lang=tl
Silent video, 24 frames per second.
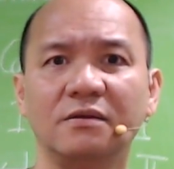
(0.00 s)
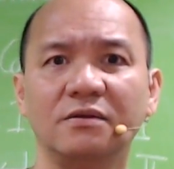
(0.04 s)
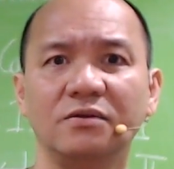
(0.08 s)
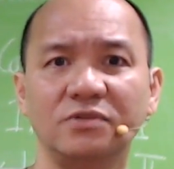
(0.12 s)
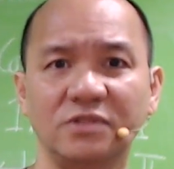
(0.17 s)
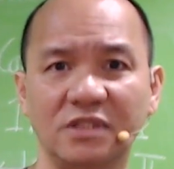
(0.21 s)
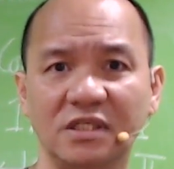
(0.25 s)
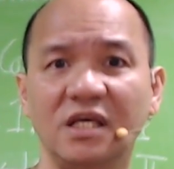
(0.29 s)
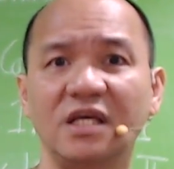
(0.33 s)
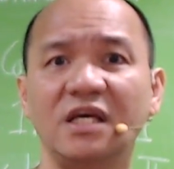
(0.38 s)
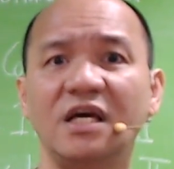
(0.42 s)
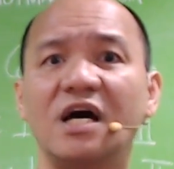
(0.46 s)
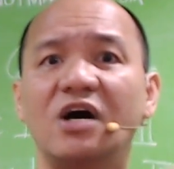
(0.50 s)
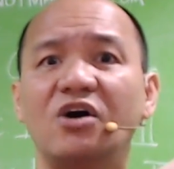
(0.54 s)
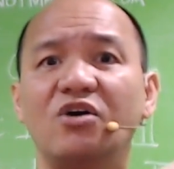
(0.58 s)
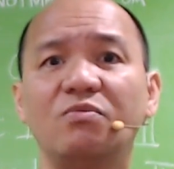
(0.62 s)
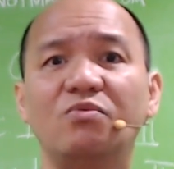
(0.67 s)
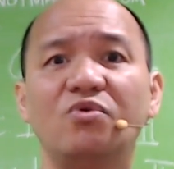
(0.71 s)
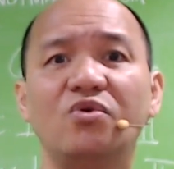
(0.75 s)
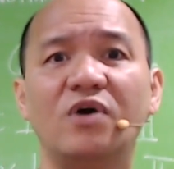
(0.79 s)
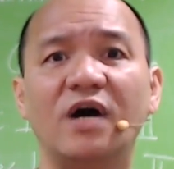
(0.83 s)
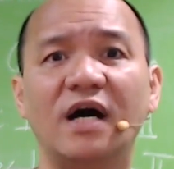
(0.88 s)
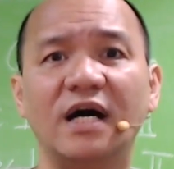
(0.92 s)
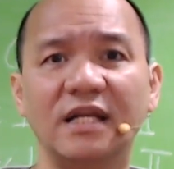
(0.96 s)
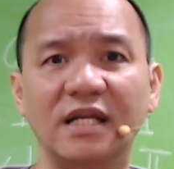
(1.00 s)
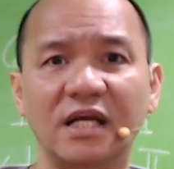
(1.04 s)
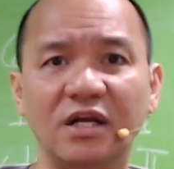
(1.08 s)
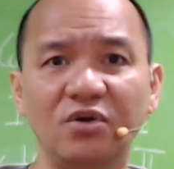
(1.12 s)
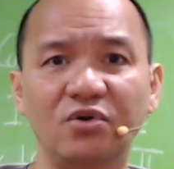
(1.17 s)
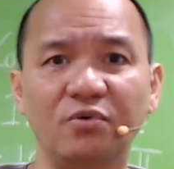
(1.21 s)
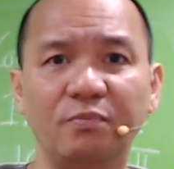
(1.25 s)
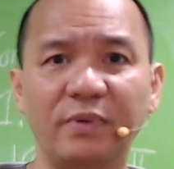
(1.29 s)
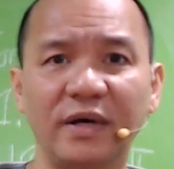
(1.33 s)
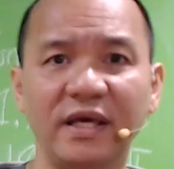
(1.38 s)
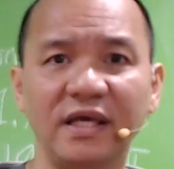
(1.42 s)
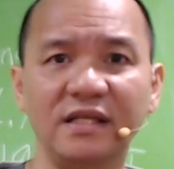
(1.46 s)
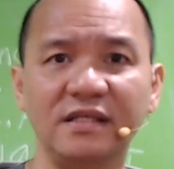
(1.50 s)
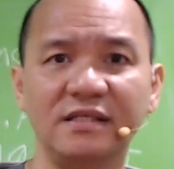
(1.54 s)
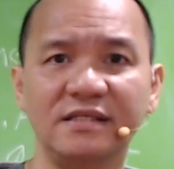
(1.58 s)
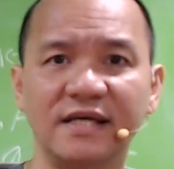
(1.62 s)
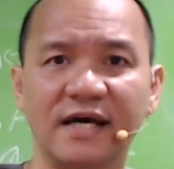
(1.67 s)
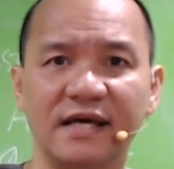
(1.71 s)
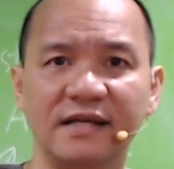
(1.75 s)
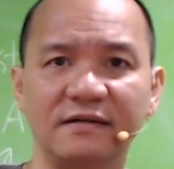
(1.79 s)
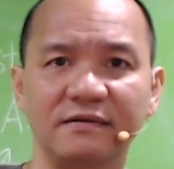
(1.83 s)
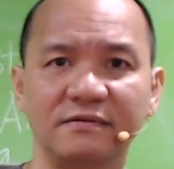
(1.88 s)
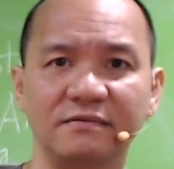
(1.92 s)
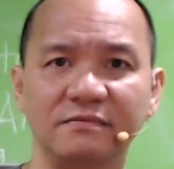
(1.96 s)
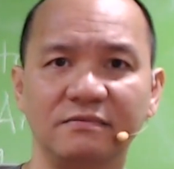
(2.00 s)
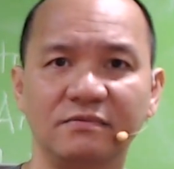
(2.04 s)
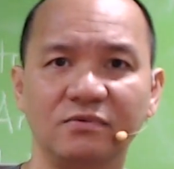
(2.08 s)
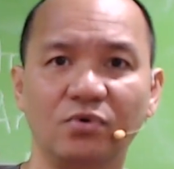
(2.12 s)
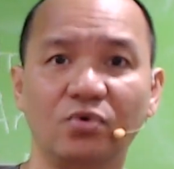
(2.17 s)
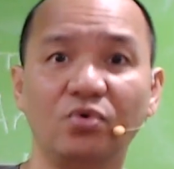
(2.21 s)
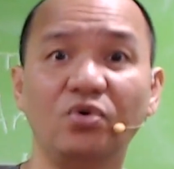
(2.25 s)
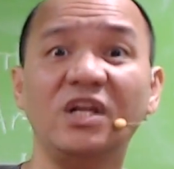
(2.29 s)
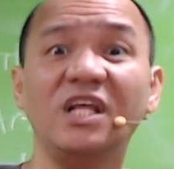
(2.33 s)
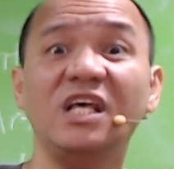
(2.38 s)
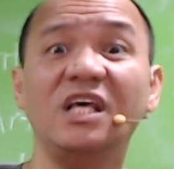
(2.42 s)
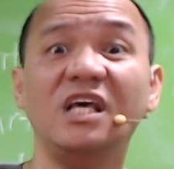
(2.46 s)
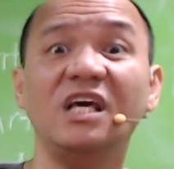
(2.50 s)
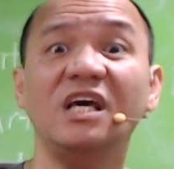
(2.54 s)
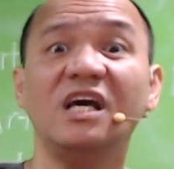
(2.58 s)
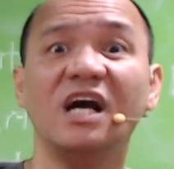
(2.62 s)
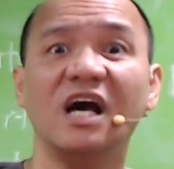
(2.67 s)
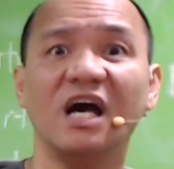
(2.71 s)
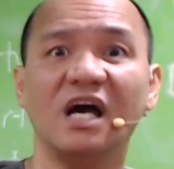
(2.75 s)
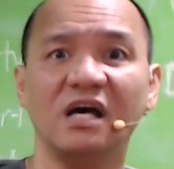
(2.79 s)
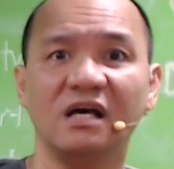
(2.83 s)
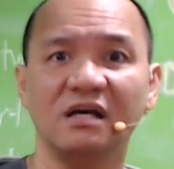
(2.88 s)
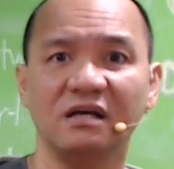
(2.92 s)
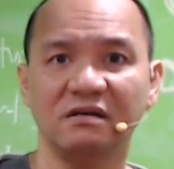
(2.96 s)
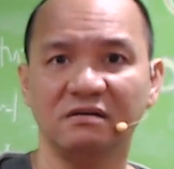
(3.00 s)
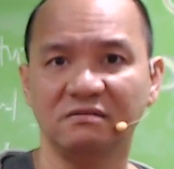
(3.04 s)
Sige nga, kumuha ka ng lupaing dyan, hulihin ka.